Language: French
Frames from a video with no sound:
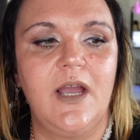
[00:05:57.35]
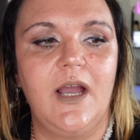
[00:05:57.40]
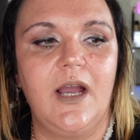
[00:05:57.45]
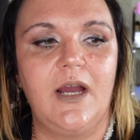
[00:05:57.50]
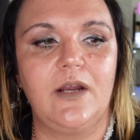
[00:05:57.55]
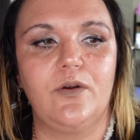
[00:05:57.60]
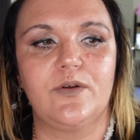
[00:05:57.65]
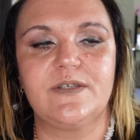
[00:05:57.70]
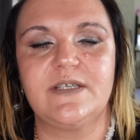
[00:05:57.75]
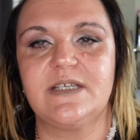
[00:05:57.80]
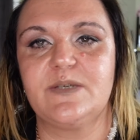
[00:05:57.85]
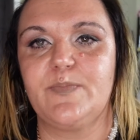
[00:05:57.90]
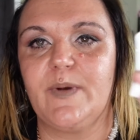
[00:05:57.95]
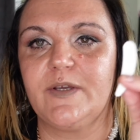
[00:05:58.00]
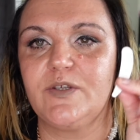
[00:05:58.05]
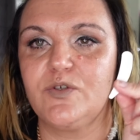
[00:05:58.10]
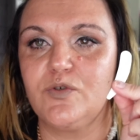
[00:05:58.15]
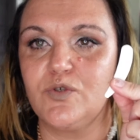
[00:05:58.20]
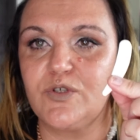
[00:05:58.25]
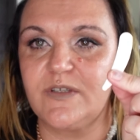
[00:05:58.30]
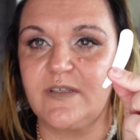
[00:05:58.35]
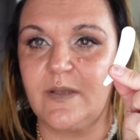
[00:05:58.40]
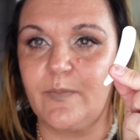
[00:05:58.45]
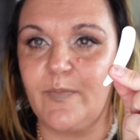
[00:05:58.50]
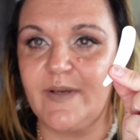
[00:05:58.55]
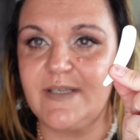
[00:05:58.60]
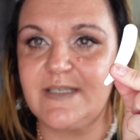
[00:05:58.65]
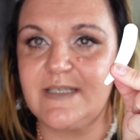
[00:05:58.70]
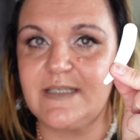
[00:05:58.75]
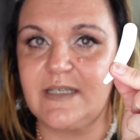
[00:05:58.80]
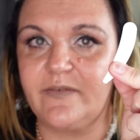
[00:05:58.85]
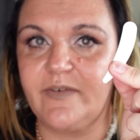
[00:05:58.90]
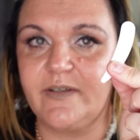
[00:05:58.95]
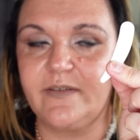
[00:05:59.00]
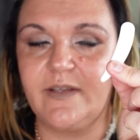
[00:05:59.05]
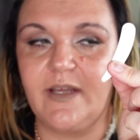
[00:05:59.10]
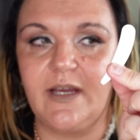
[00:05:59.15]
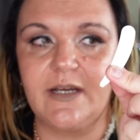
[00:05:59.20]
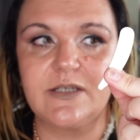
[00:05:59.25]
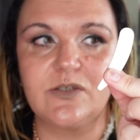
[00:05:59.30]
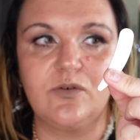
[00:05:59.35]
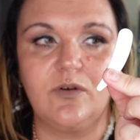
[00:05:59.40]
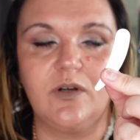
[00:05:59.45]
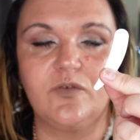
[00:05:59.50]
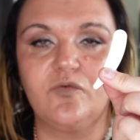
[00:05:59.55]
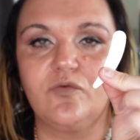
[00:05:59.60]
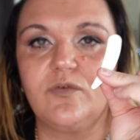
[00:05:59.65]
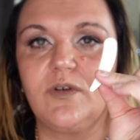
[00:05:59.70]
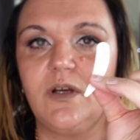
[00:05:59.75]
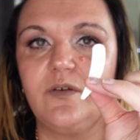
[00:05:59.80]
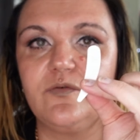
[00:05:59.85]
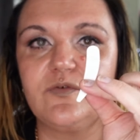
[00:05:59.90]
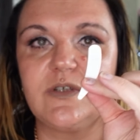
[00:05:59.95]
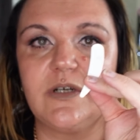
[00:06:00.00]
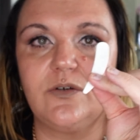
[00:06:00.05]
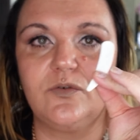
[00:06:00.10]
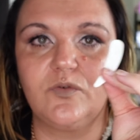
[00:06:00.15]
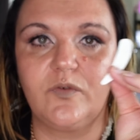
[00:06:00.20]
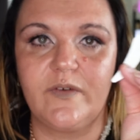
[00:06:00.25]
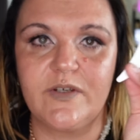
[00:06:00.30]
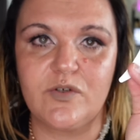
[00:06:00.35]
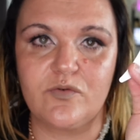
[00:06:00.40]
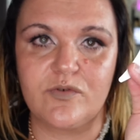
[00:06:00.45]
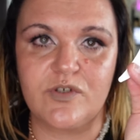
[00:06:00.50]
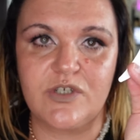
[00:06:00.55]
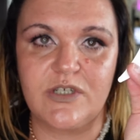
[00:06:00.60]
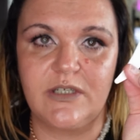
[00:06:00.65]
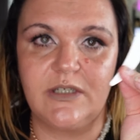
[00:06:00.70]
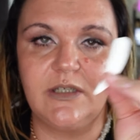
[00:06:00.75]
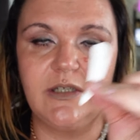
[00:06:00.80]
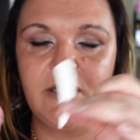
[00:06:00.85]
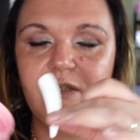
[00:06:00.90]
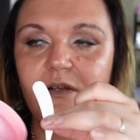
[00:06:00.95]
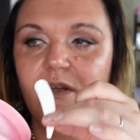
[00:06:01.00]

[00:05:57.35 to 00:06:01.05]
Alors ces spatules, je ne sais pas s'ils en vendent à Action, en tout cas vous en retrouvez sur Shein,